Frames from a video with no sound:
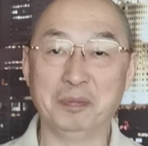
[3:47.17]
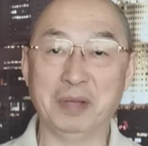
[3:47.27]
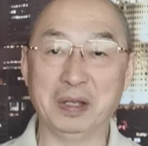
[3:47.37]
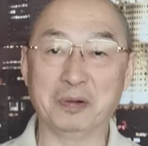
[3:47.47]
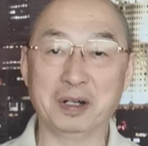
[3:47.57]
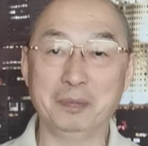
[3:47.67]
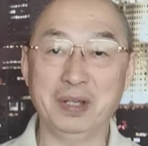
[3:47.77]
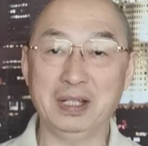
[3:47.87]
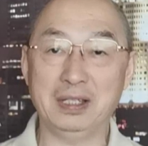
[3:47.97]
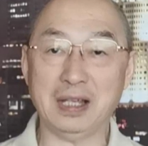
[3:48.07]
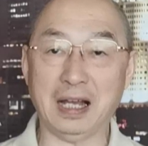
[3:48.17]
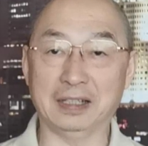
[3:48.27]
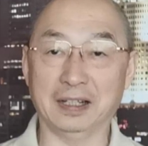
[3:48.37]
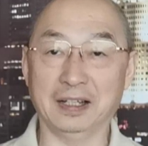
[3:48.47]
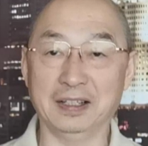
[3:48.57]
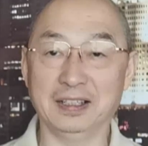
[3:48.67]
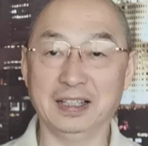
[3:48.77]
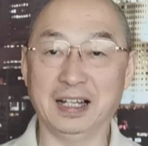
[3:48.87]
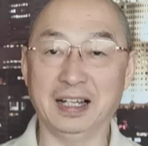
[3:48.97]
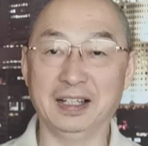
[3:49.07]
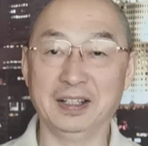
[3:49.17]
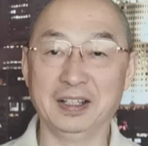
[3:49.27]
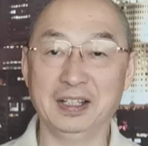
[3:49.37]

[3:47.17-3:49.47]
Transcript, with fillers: 美国人被吓着了。”你看。